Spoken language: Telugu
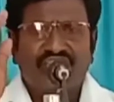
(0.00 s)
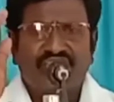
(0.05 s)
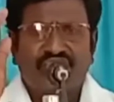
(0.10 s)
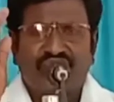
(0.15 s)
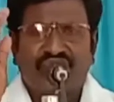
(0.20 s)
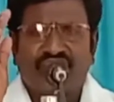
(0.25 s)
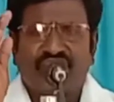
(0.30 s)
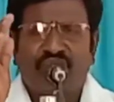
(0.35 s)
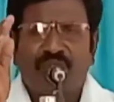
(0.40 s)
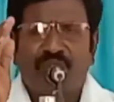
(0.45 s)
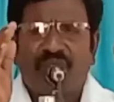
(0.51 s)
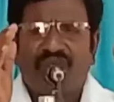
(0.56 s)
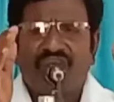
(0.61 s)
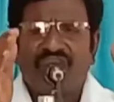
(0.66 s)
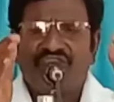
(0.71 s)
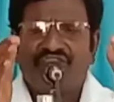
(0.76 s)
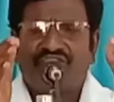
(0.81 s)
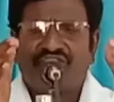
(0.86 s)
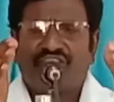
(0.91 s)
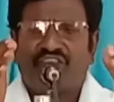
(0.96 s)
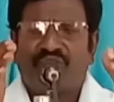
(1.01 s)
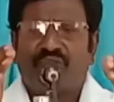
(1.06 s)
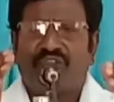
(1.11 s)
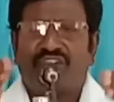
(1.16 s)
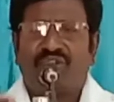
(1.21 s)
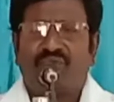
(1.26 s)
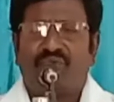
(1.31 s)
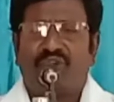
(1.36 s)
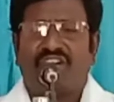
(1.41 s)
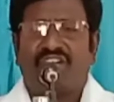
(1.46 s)
శిక్షను
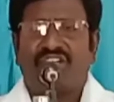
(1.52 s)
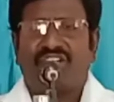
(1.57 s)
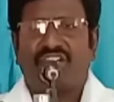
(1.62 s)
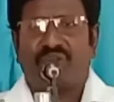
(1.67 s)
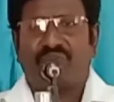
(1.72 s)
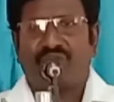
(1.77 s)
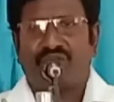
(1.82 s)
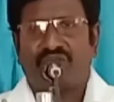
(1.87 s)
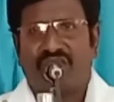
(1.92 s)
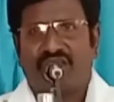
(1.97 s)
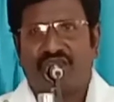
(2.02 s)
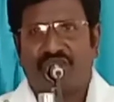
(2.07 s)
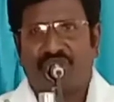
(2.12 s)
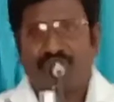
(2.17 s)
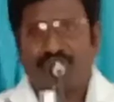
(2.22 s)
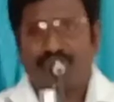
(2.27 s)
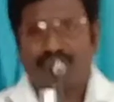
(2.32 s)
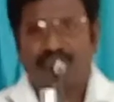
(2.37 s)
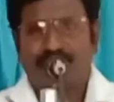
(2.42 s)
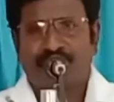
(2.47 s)
భరించినటువంటి వాడుగా ఉన్నాడు